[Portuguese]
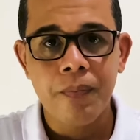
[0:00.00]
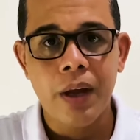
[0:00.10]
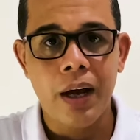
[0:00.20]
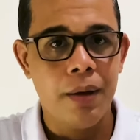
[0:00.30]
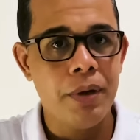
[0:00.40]

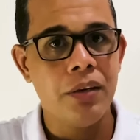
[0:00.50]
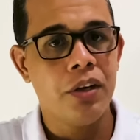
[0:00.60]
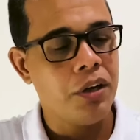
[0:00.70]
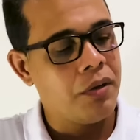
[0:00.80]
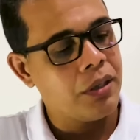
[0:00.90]
Acabei
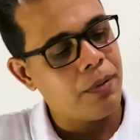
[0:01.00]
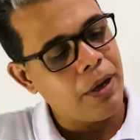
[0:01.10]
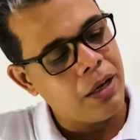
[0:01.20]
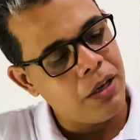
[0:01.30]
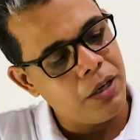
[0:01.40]
adquirindo essa
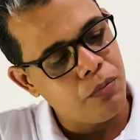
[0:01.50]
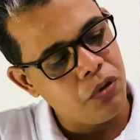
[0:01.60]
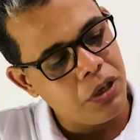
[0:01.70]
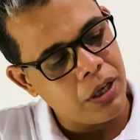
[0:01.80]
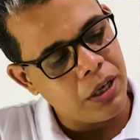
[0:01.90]
maquininha
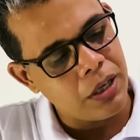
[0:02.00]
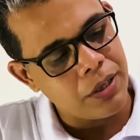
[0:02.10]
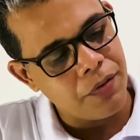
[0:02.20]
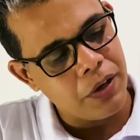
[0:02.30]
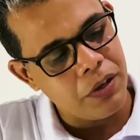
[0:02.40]
bonita aqui,
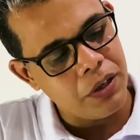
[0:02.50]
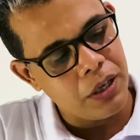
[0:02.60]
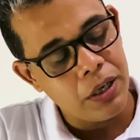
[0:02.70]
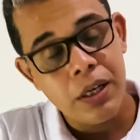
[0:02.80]
essa verdinha,